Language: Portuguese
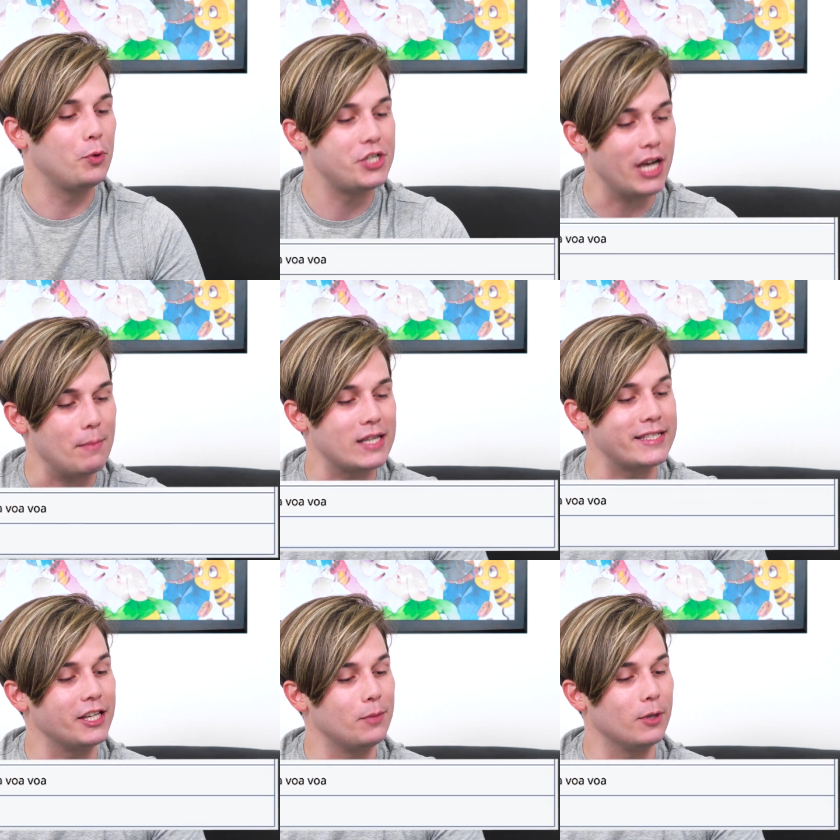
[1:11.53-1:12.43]
Pudim
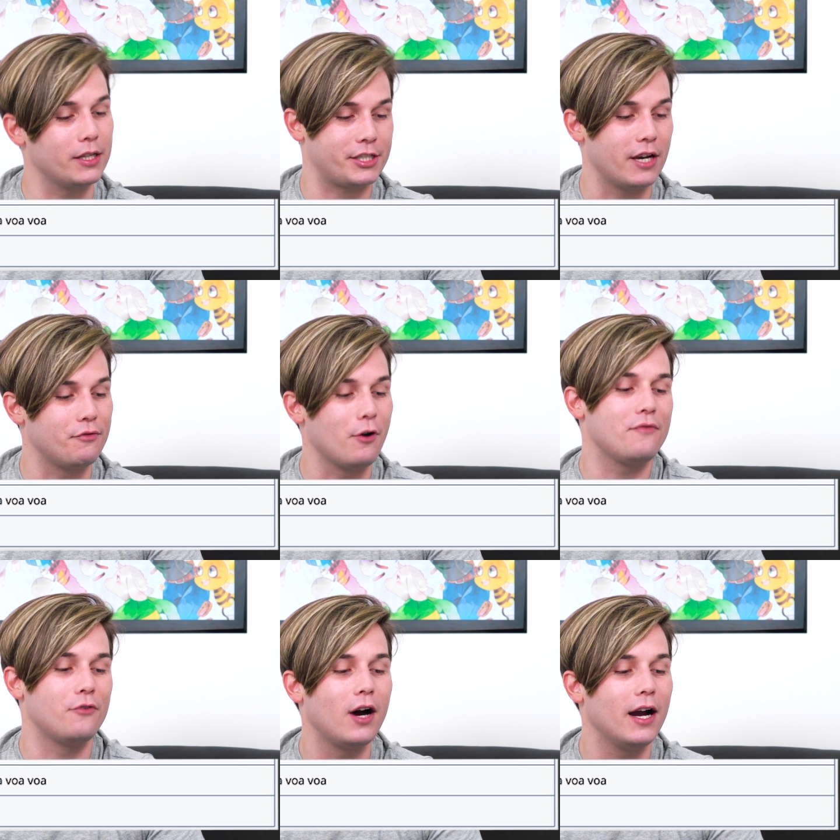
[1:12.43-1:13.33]
amassado e bolachinha,
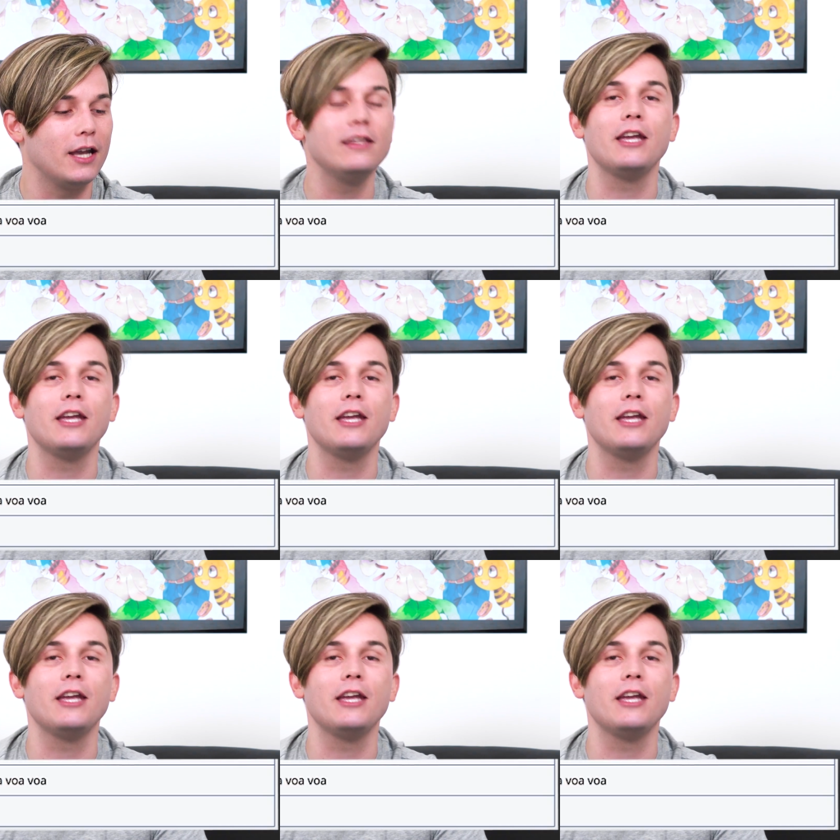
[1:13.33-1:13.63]
vovô e